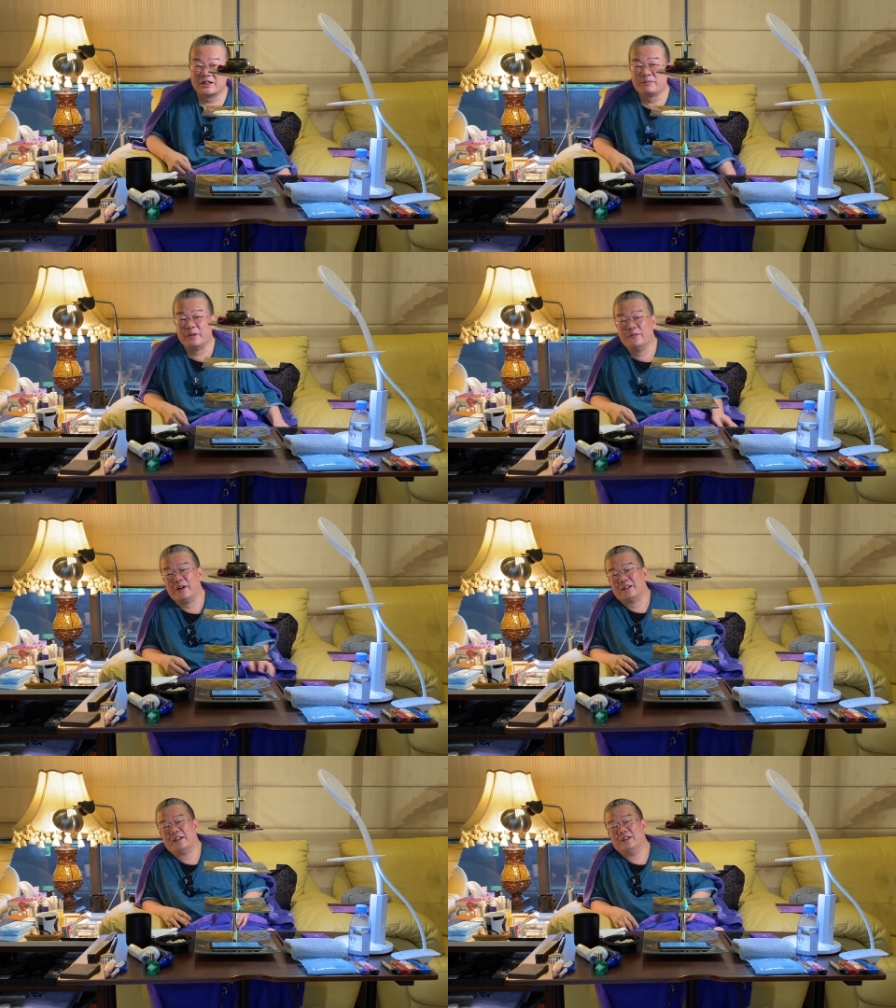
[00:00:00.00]
平
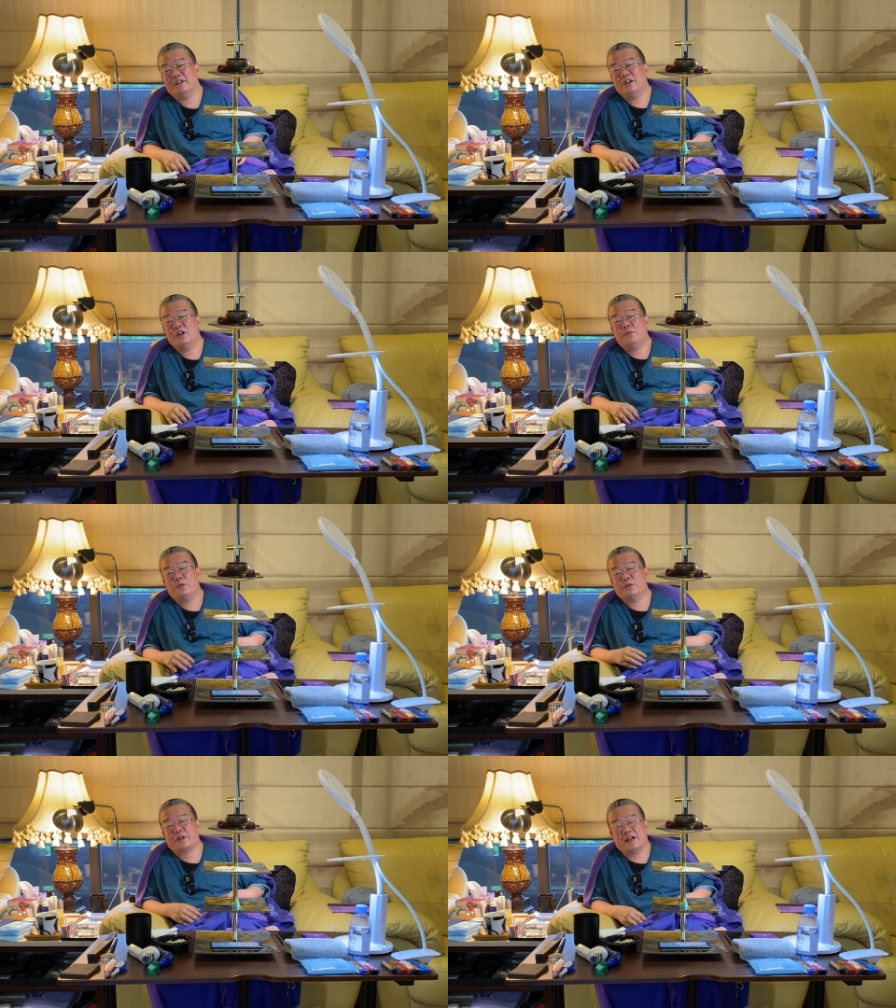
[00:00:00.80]
放了。
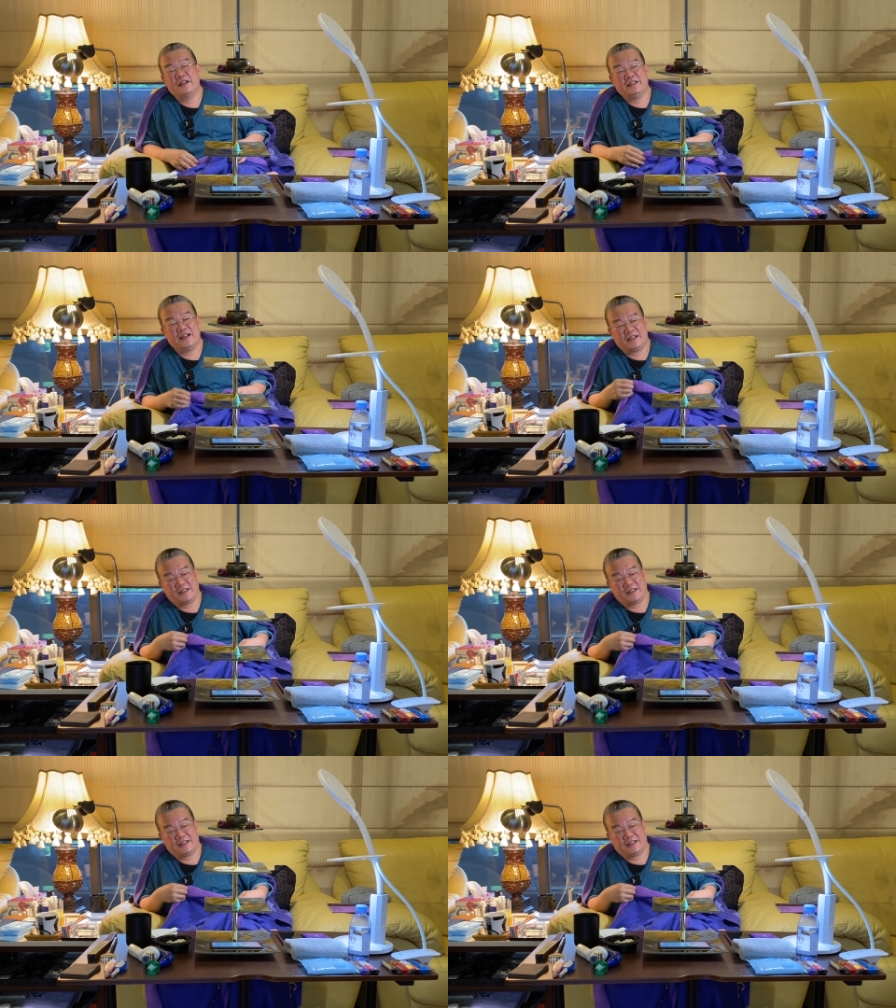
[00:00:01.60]
不可以啦，